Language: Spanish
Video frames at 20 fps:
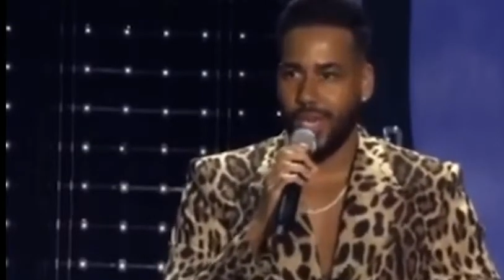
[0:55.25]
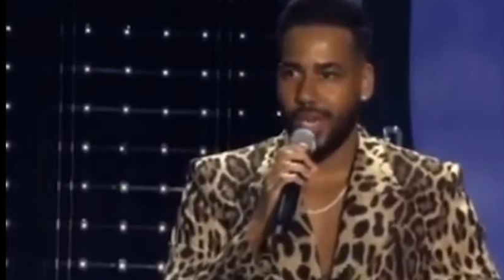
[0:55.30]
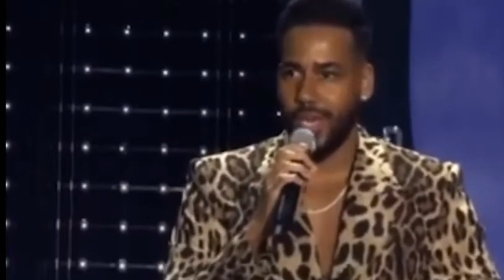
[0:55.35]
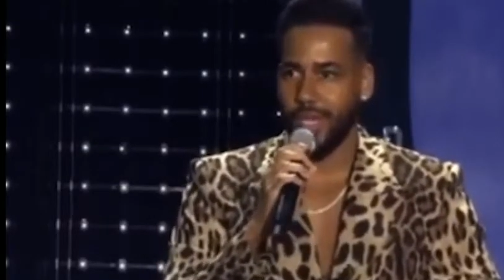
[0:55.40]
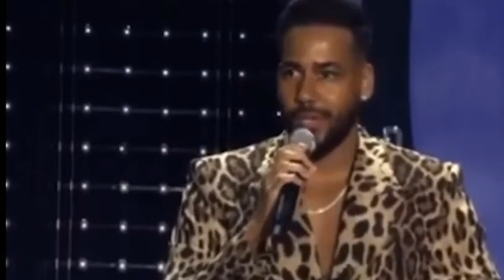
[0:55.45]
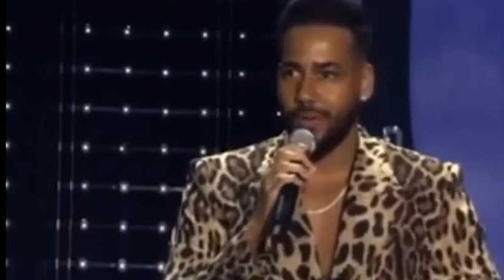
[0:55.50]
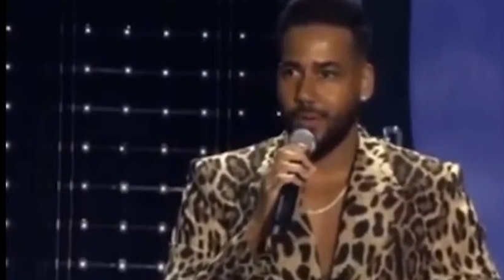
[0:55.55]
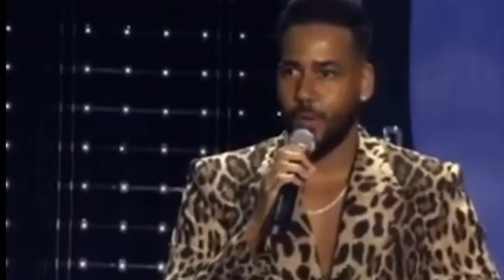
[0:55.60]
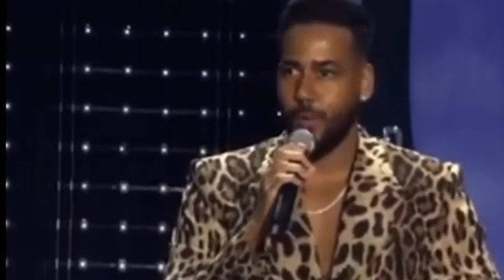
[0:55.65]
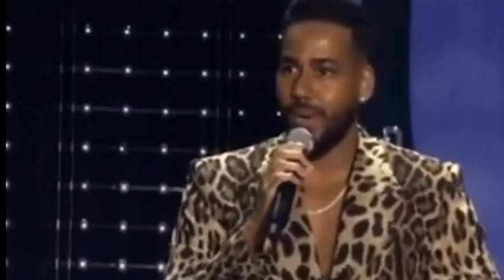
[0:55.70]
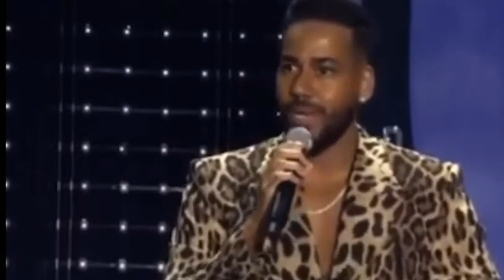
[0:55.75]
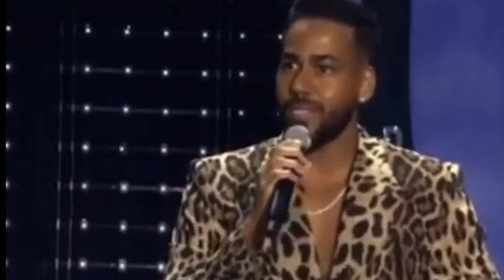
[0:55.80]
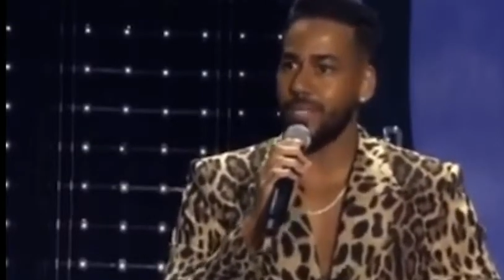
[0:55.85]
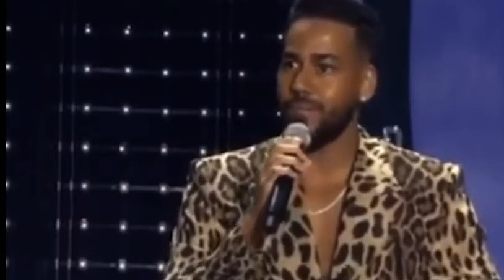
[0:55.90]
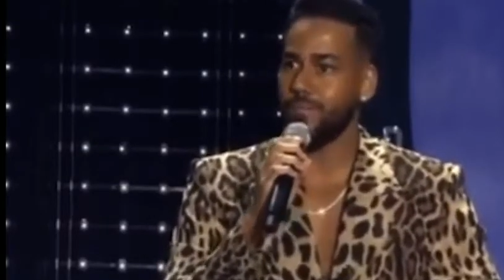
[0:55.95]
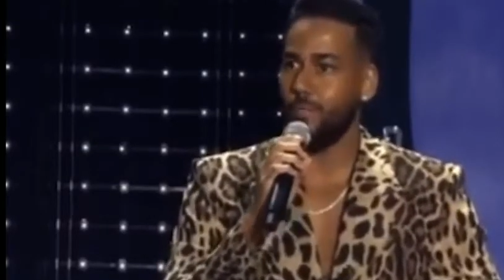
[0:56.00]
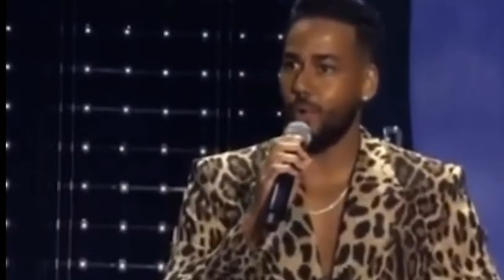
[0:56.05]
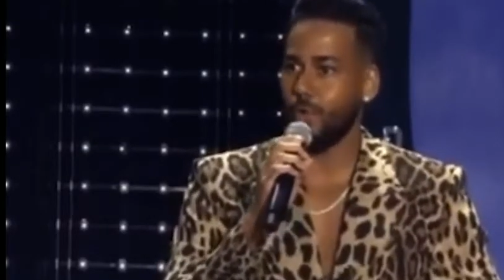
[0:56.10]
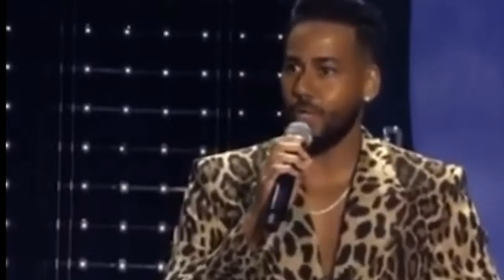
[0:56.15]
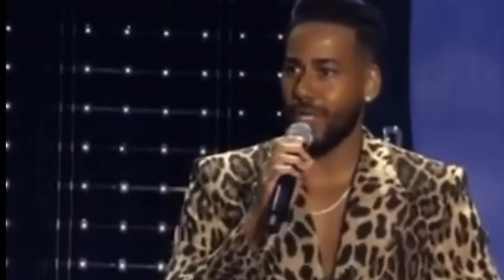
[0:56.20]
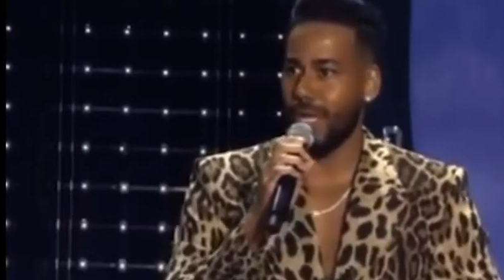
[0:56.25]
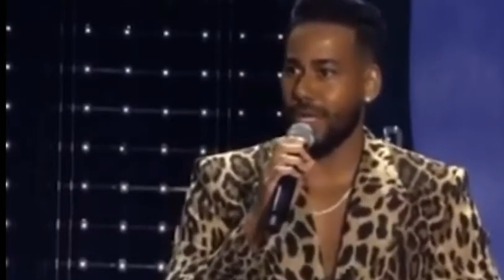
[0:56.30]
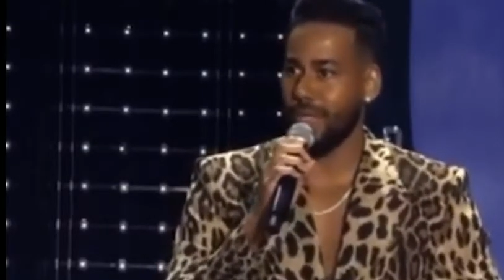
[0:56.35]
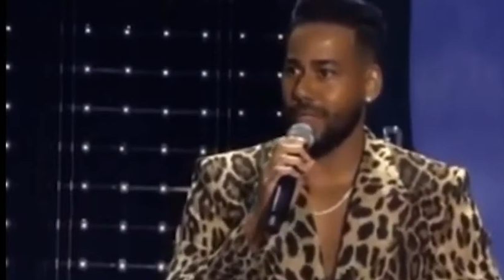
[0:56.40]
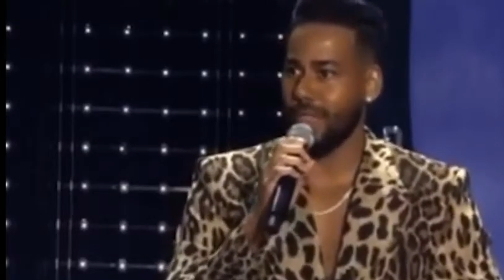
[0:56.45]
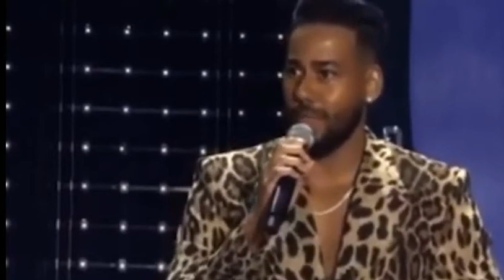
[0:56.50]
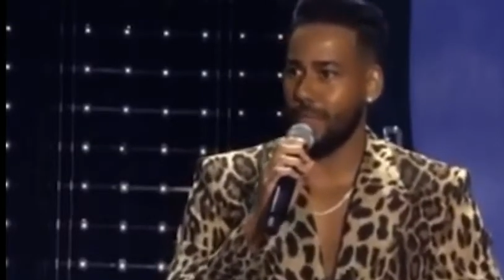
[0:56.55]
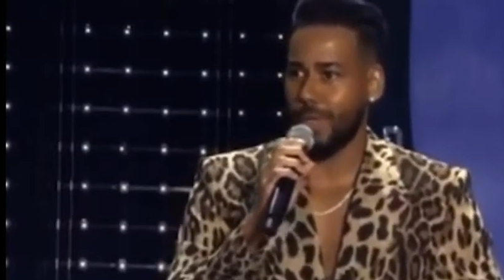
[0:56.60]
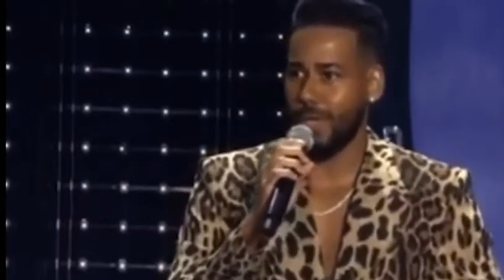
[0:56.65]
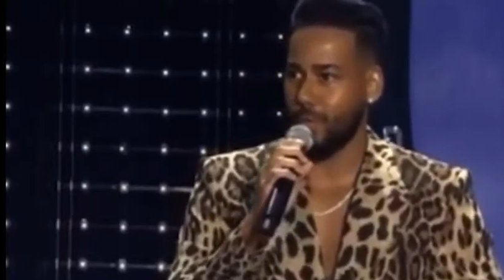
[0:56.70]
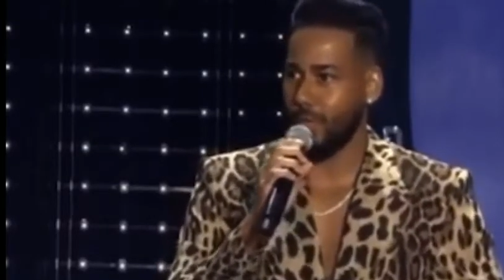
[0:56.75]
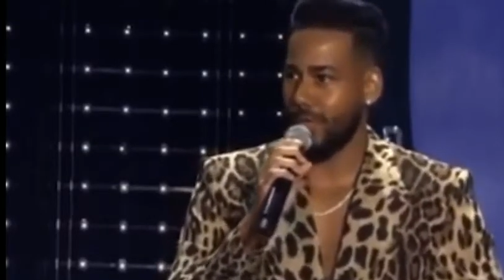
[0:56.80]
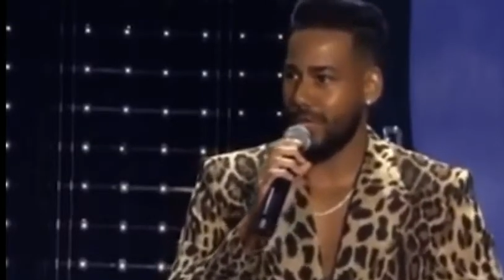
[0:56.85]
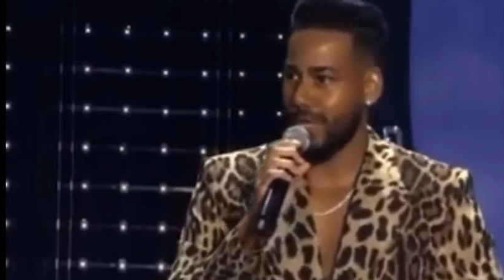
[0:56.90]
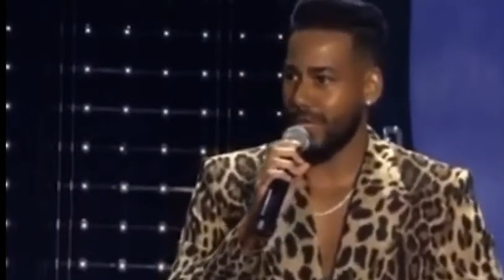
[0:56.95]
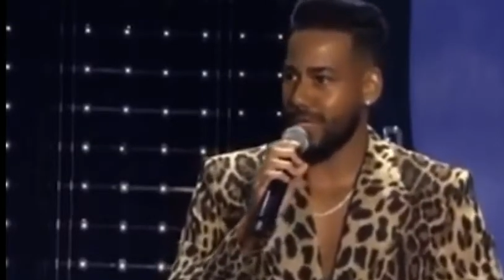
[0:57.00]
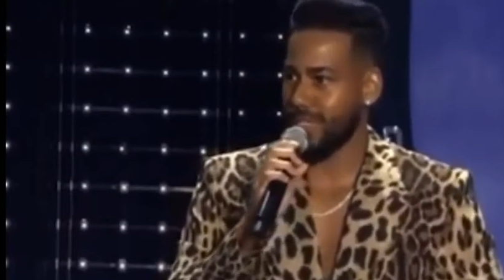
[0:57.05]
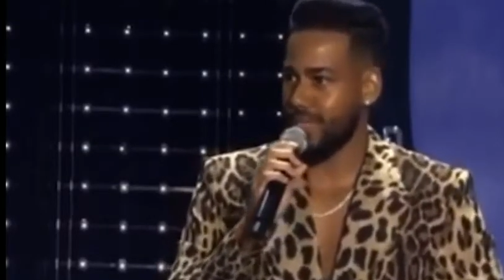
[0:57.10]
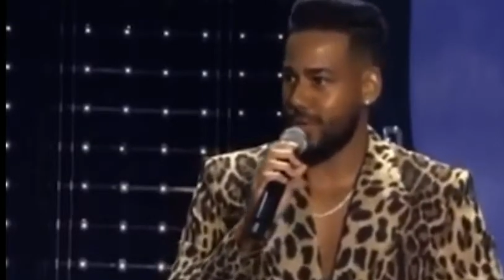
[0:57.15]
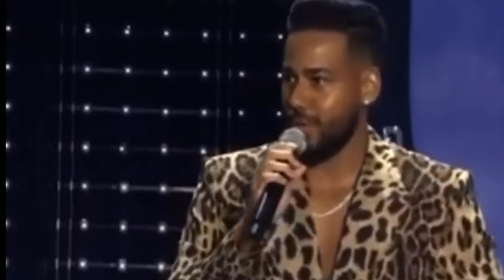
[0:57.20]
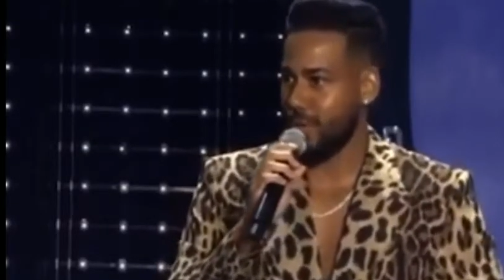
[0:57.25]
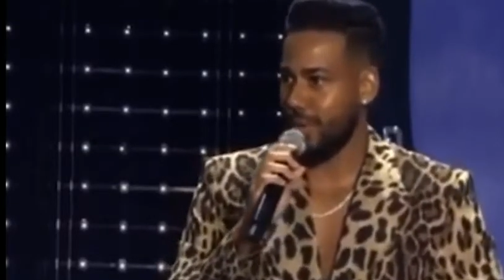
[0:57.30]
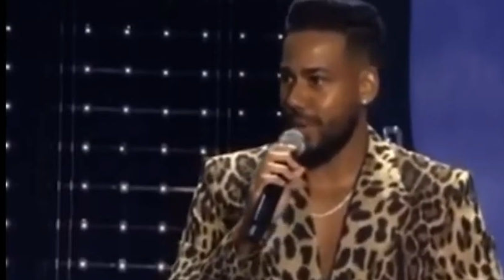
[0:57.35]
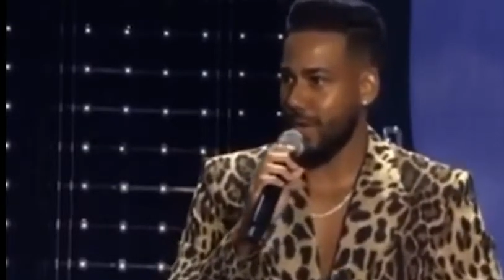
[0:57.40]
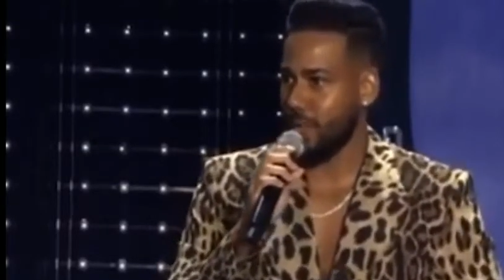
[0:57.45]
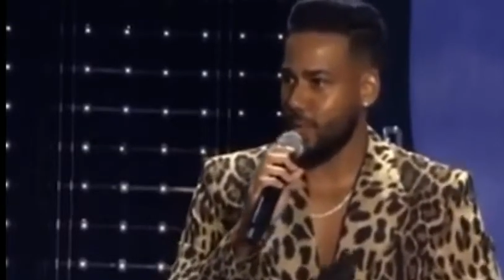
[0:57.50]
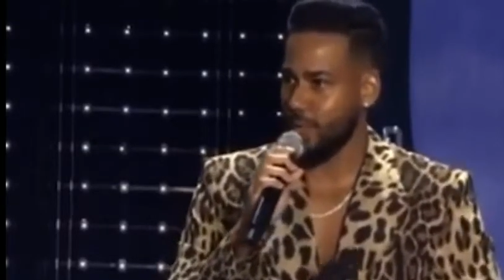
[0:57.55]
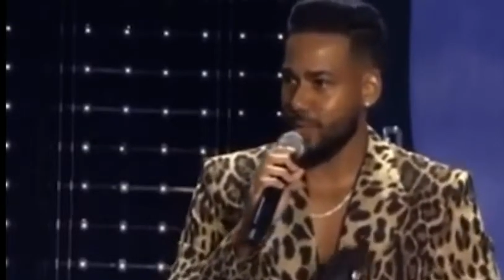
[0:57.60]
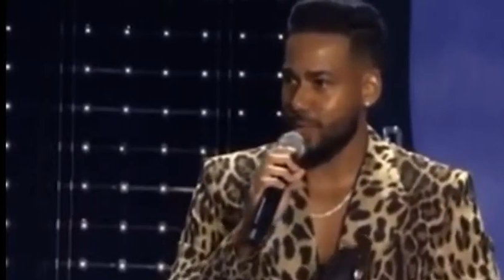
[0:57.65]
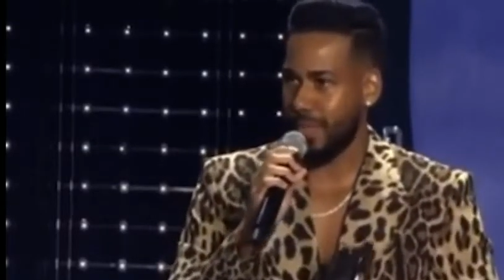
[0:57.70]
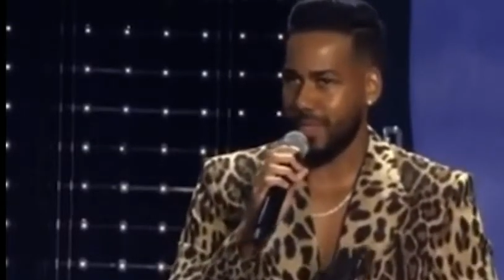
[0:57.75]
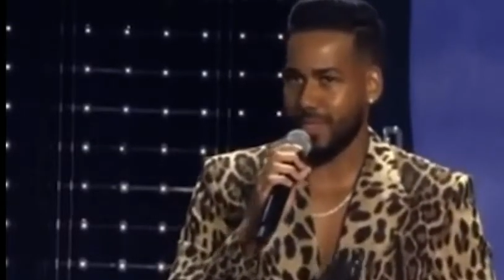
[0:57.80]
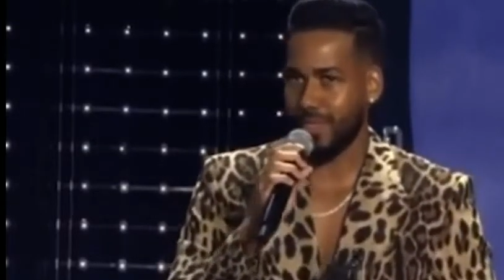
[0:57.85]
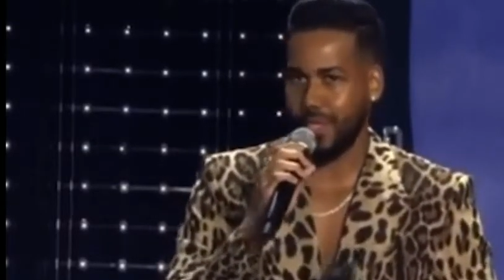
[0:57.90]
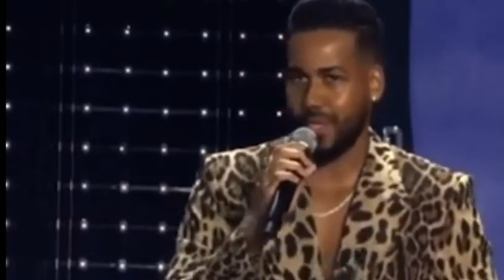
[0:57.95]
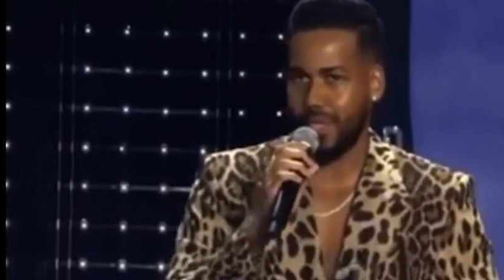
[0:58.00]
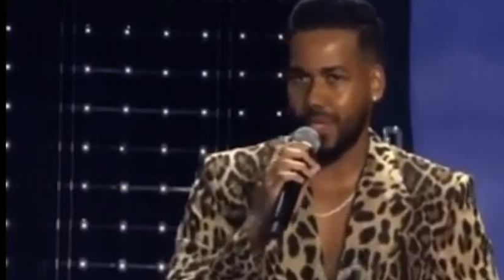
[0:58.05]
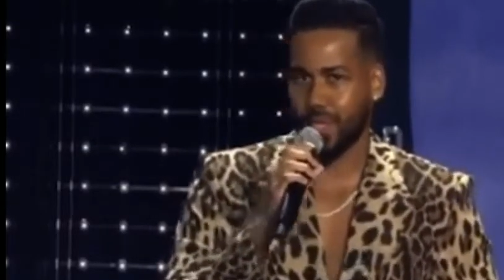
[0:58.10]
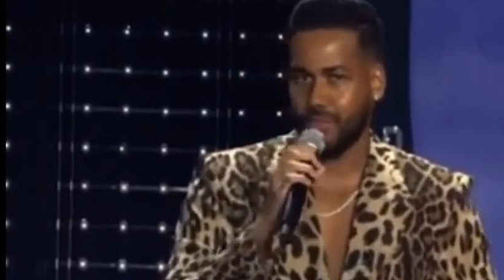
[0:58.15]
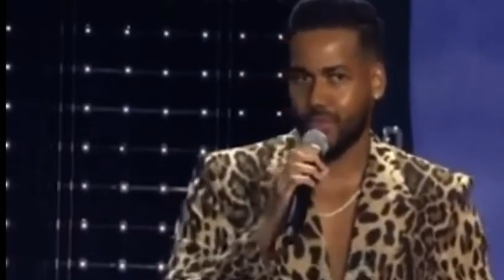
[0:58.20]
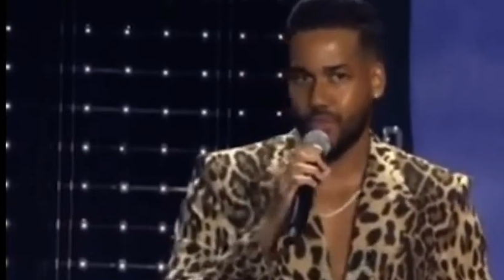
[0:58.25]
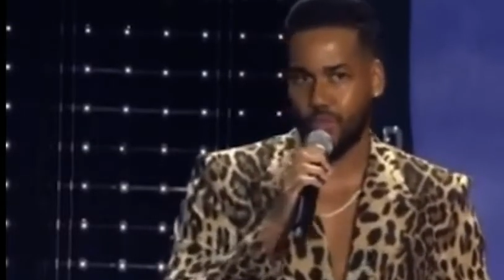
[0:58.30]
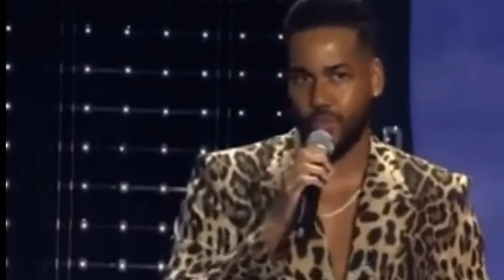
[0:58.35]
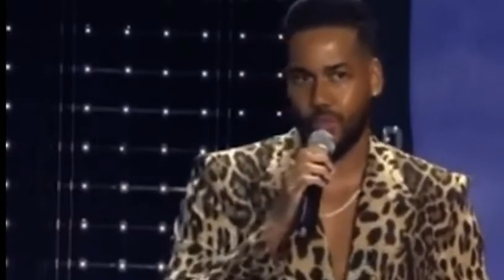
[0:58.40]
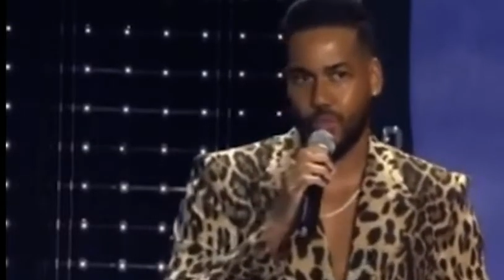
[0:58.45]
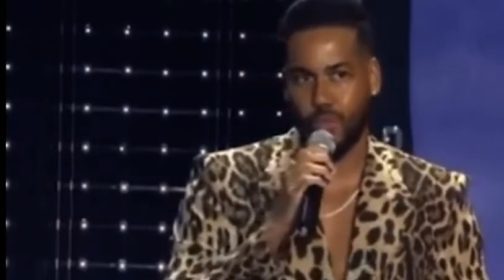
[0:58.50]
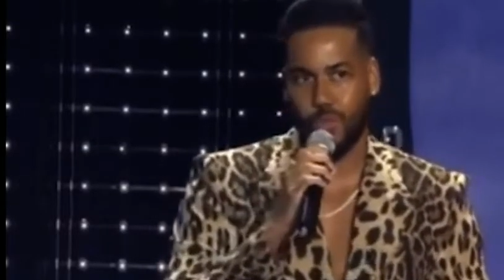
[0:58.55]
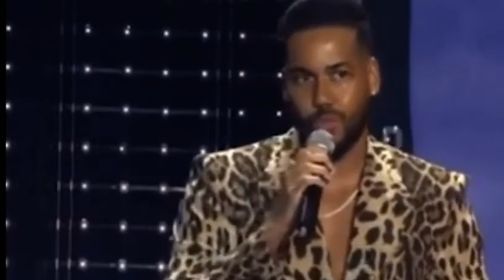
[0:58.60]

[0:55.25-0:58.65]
lo más importante para cualquier ser humano es mantener su